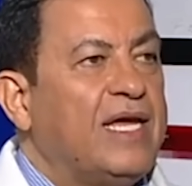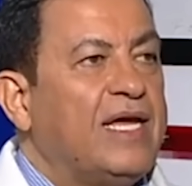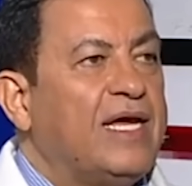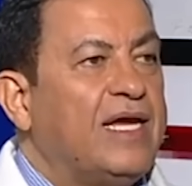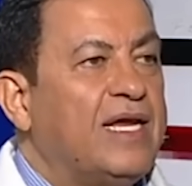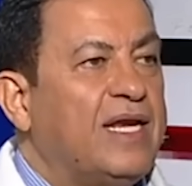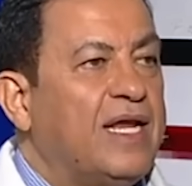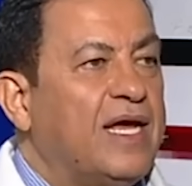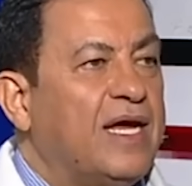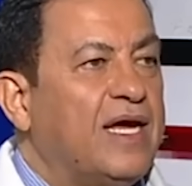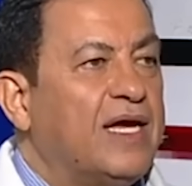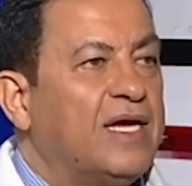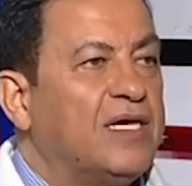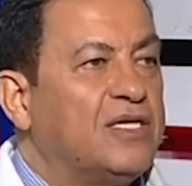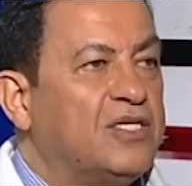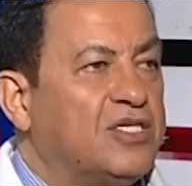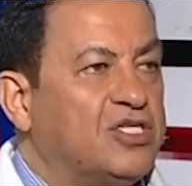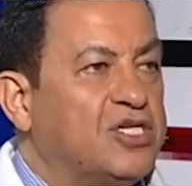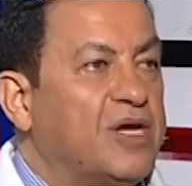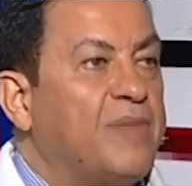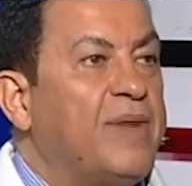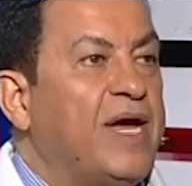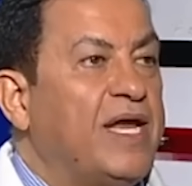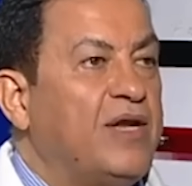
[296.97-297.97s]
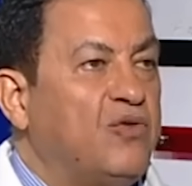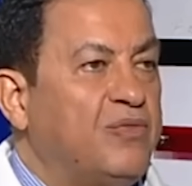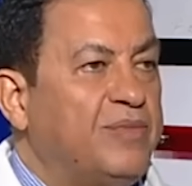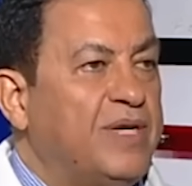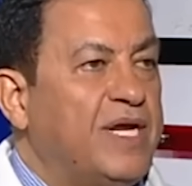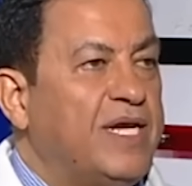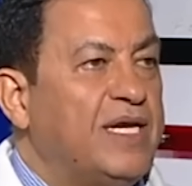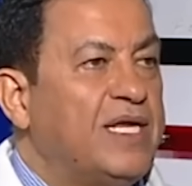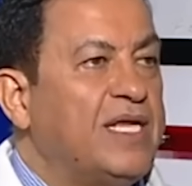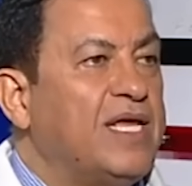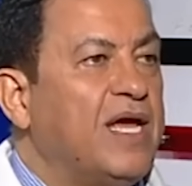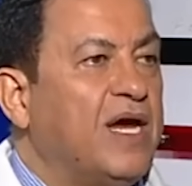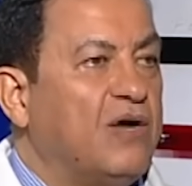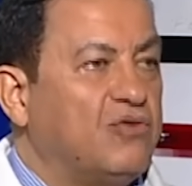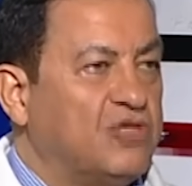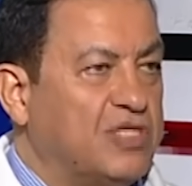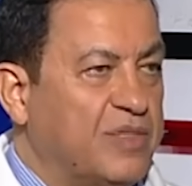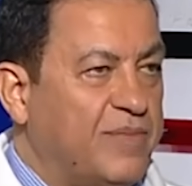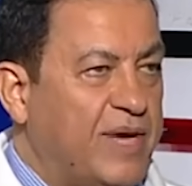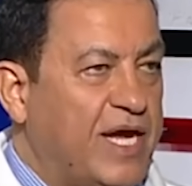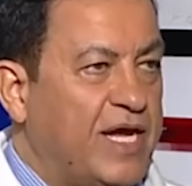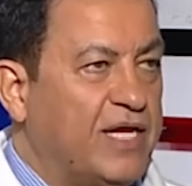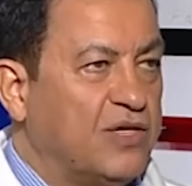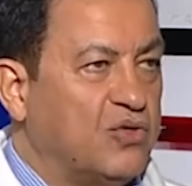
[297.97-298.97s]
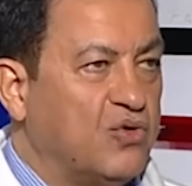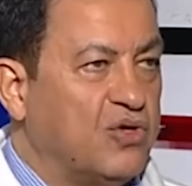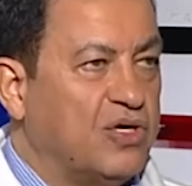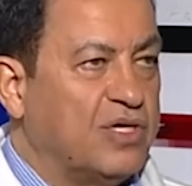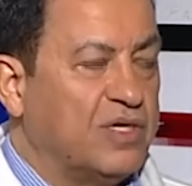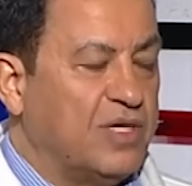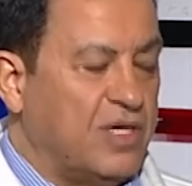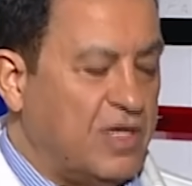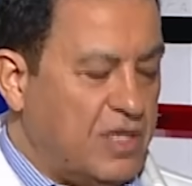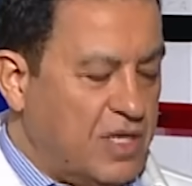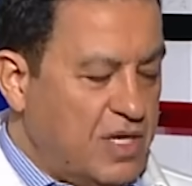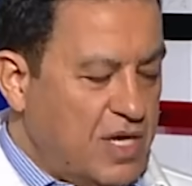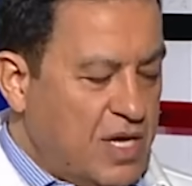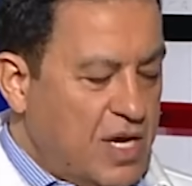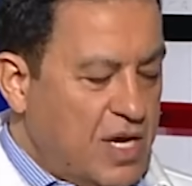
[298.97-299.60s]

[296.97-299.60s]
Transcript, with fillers: الى الجبهه اللبنانيه او جبهات اخرى